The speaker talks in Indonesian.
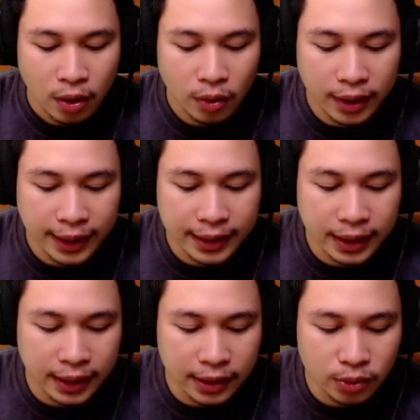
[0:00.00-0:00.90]
Hawk
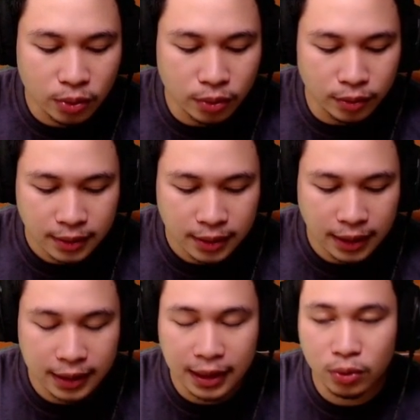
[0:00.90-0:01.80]
Rider itu
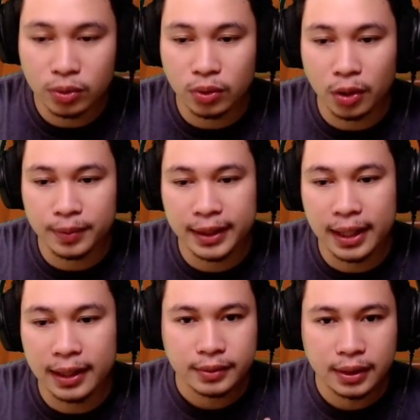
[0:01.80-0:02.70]
salah satu drops
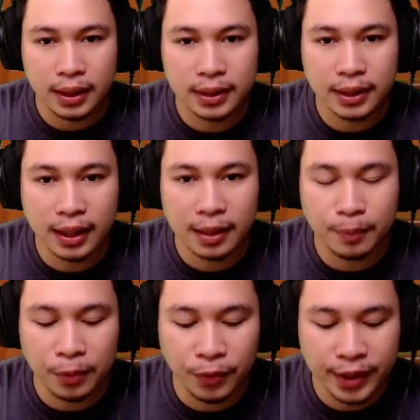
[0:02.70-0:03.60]
yang serangan
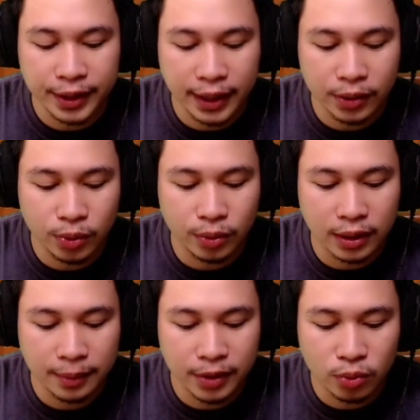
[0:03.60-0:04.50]
favoritnya itu
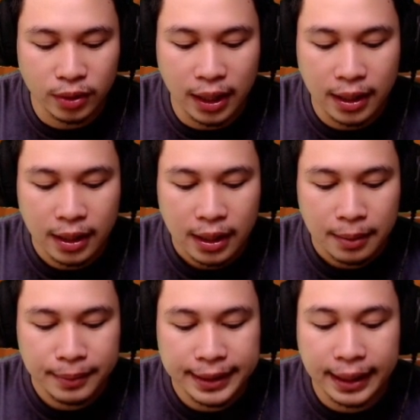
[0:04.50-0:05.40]
lebih suka
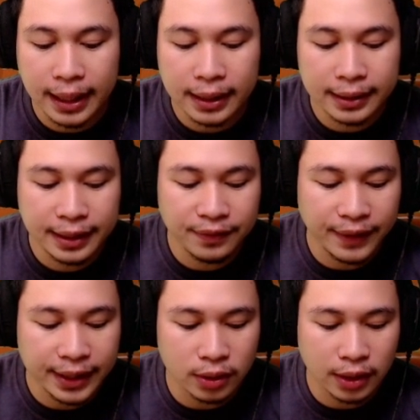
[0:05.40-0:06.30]
menyerang
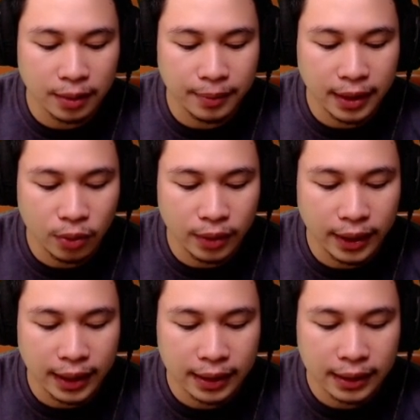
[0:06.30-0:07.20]
defense terlebih dahulu
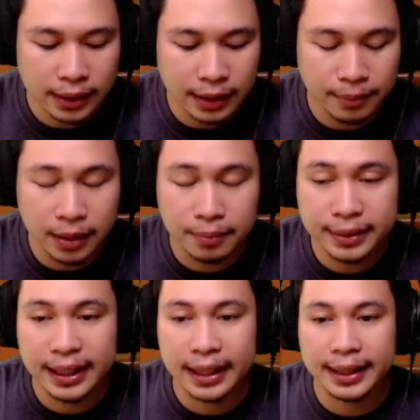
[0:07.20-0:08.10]
ya ketimbang
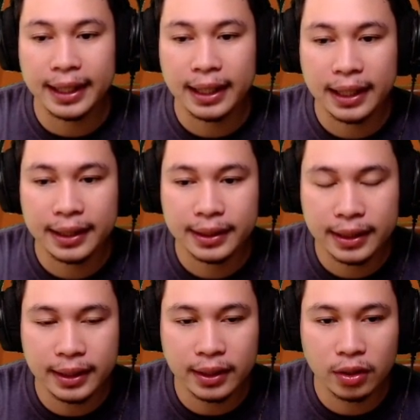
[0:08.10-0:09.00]
menyerang yang lain.
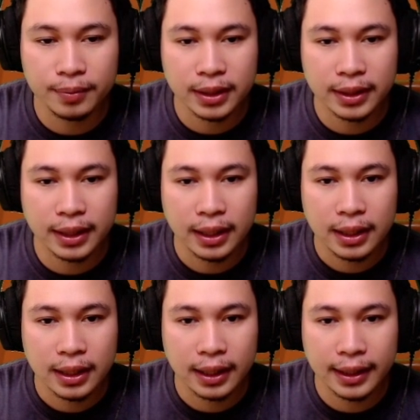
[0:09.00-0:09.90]
Jadi kalau misalnya
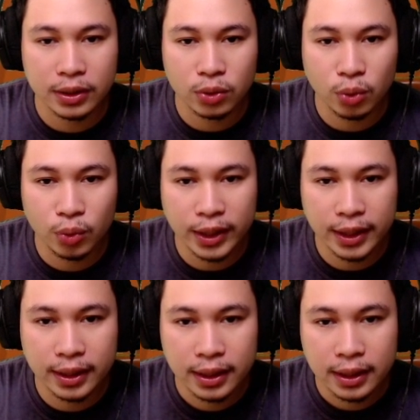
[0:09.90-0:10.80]
kalian
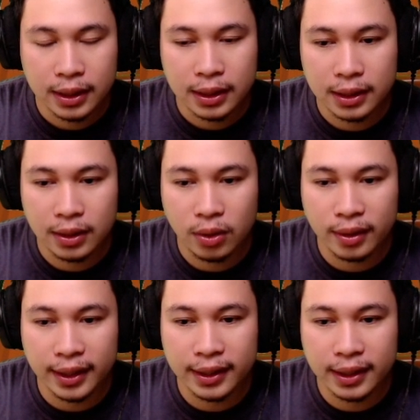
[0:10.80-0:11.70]
turunin uh,
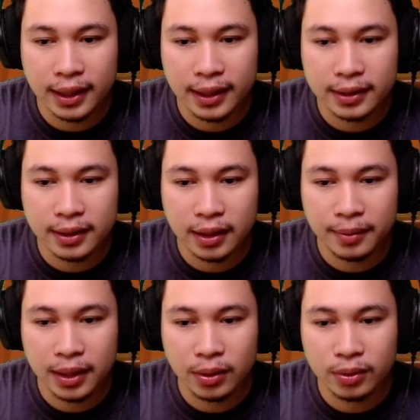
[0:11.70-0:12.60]
Hawk Rider kalian
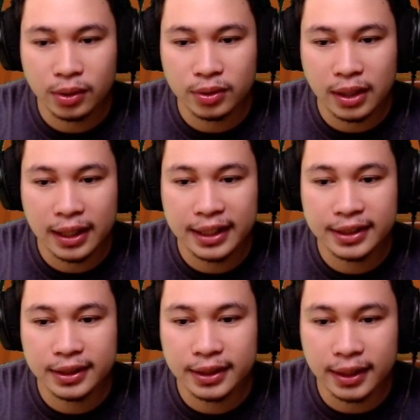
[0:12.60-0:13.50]
terlebih dahulu terus ada
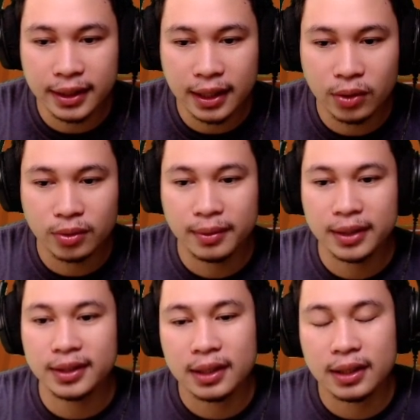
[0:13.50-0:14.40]
isi CC-nya
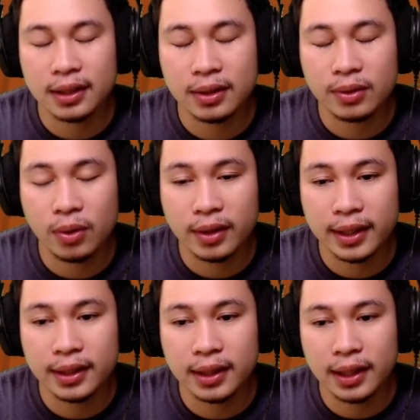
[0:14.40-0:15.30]
otomatis Hawk
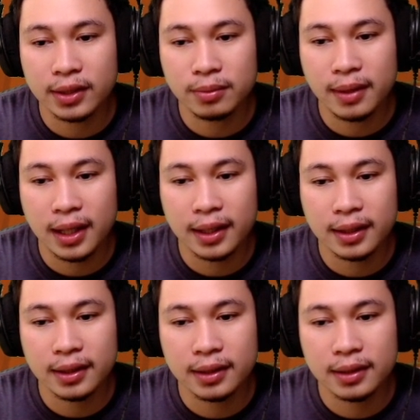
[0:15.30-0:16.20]
Rider kalian tuh bakalan
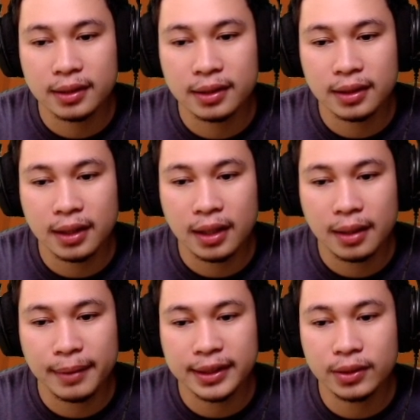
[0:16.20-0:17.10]

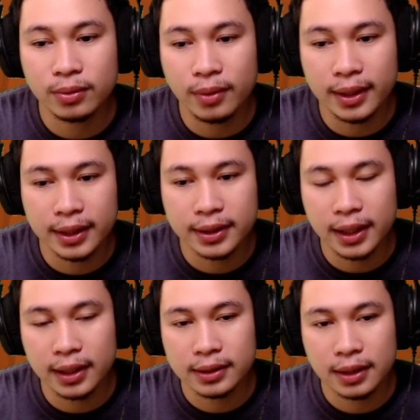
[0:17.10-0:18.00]
mati duluan guys
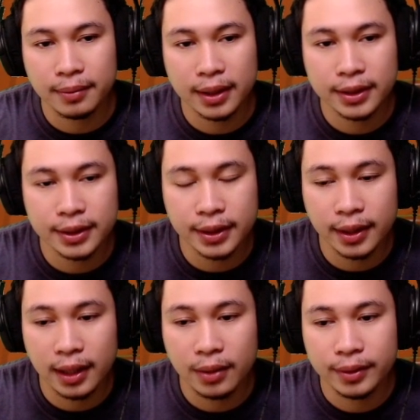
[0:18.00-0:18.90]
ya sama isi
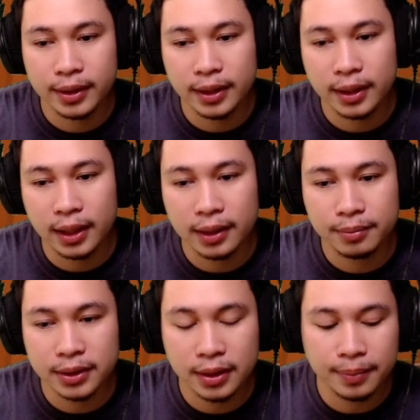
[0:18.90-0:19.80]
CC lawan ya. Jadi
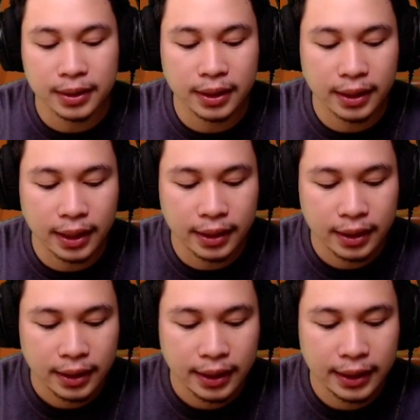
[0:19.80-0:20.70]
kalian mesti pastikan
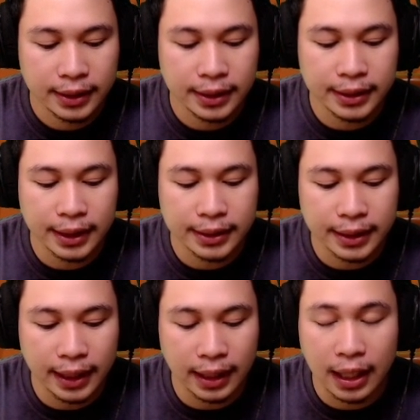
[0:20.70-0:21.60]
isi
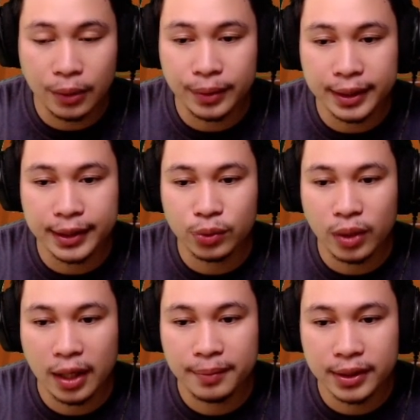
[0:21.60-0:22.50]
CC lawan itu
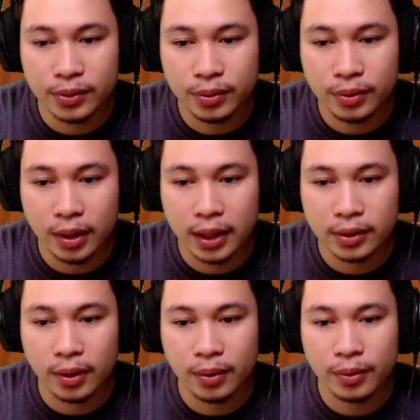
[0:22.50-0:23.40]
habis dulu
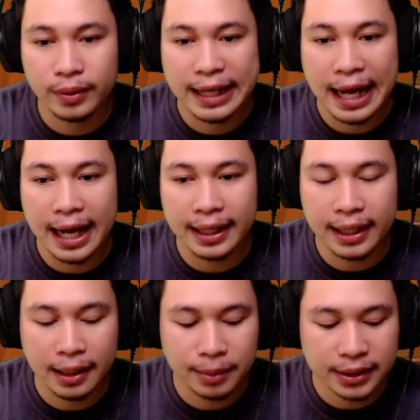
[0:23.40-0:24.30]
atau nggak ada
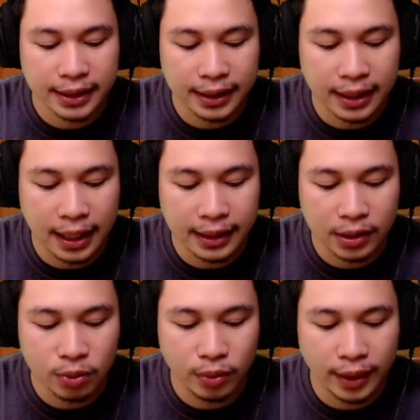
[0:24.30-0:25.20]
ya pastikan nggak ada
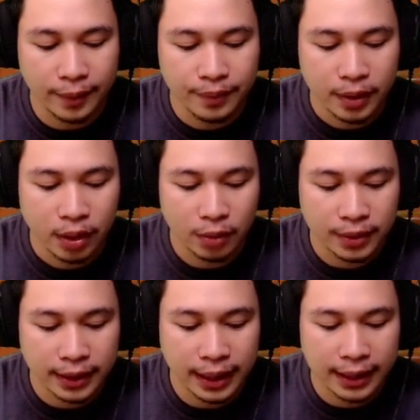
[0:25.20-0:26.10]
dulu ya. Kalau
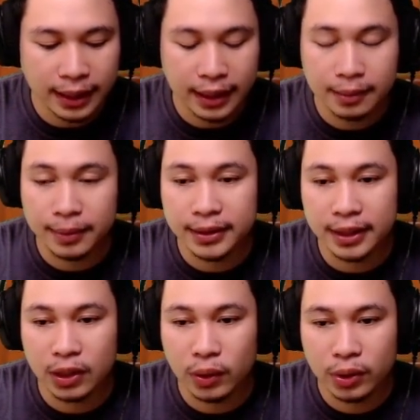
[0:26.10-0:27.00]
misalnya ada kalian
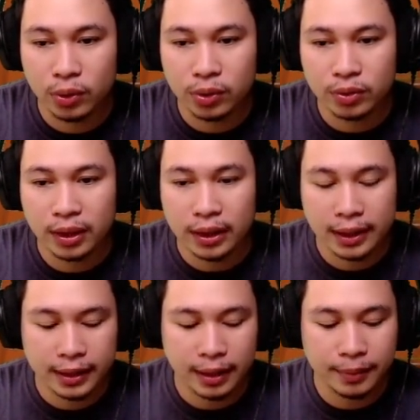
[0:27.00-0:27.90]
pancing keluar dulu terus
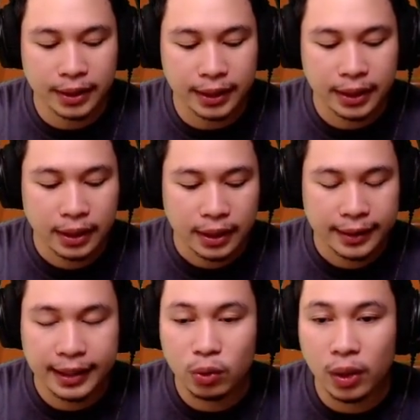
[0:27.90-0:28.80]
kalian habisin
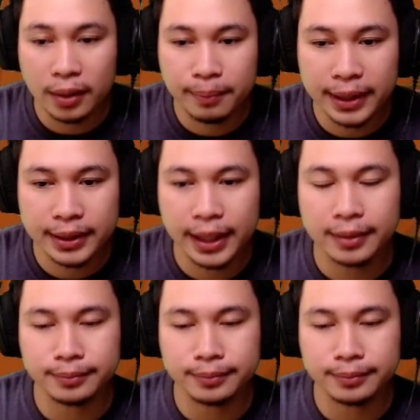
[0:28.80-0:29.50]
di luar base ya